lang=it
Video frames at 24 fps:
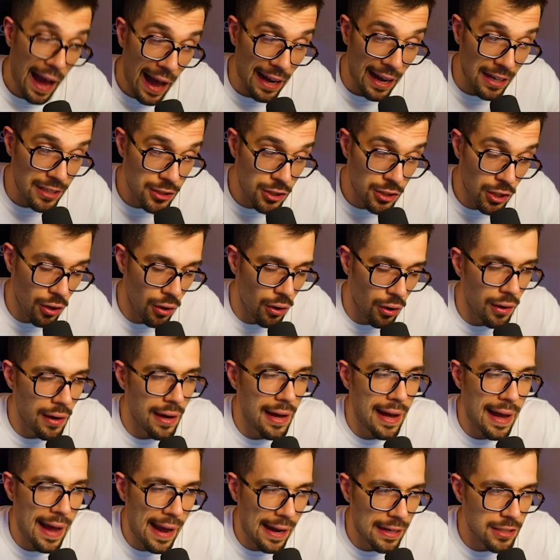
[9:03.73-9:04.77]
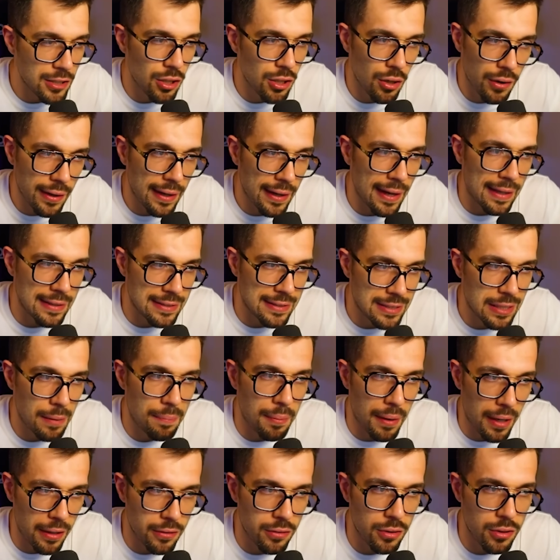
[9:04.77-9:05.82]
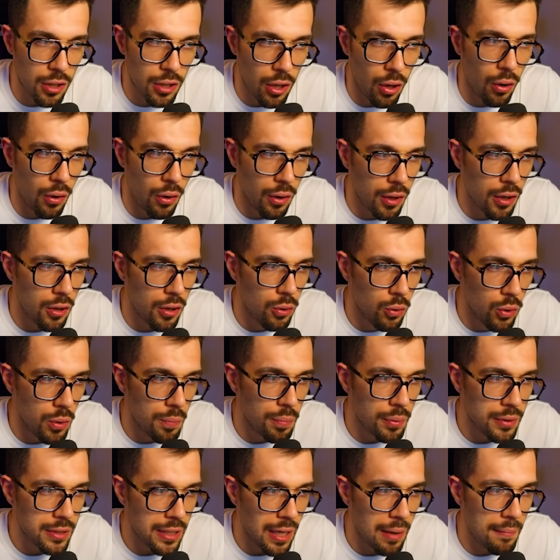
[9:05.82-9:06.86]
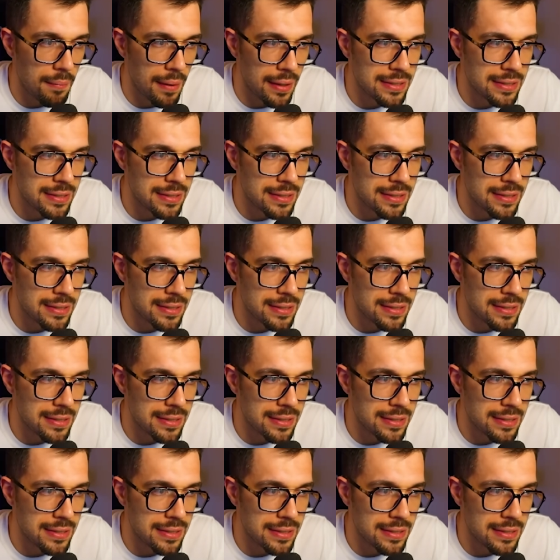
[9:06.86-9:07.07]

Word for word: Angelo, Angelo ragazzi, e parlando di Long, lui potrebbe